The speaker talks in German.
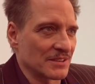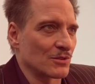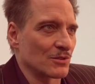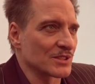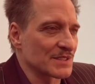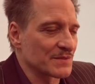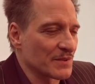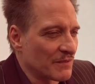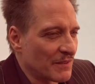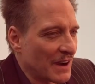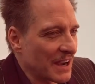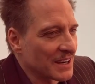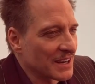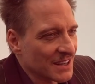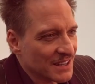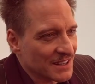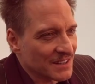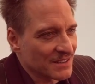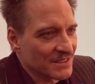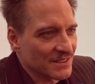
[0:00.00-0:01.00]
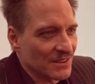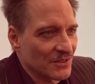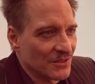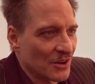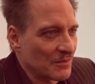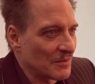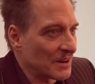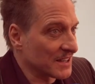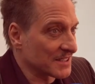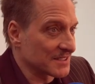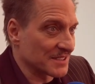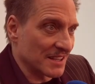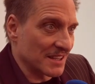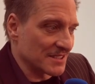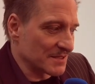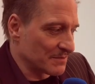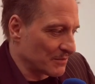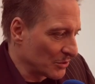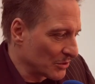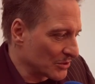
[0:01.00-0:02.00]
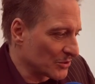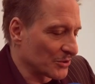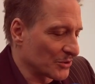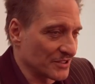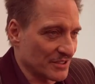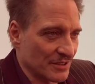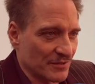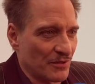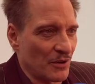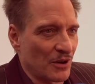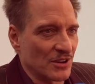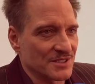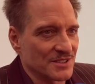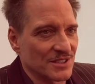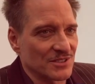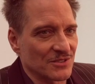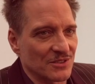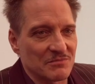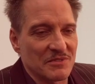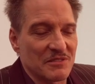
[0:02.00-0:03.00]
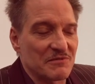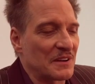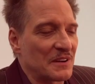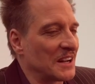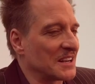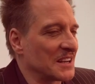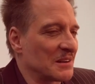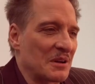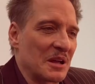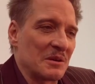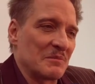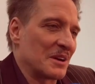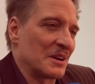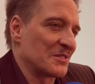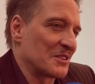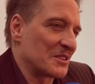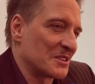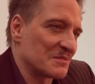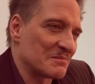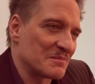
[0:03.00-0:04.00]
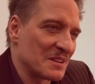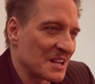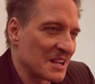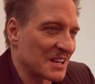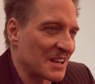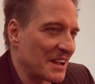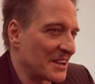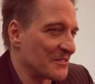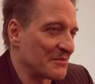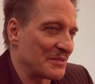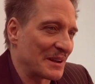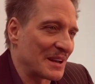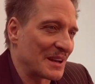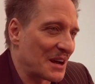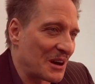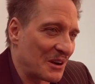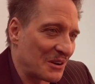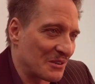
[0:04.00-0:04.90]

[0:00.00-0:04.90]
kurz vor Weihnachten nochmal das ganze Buch durchgeforstet und mir fallen aber immer noch kleine Fehler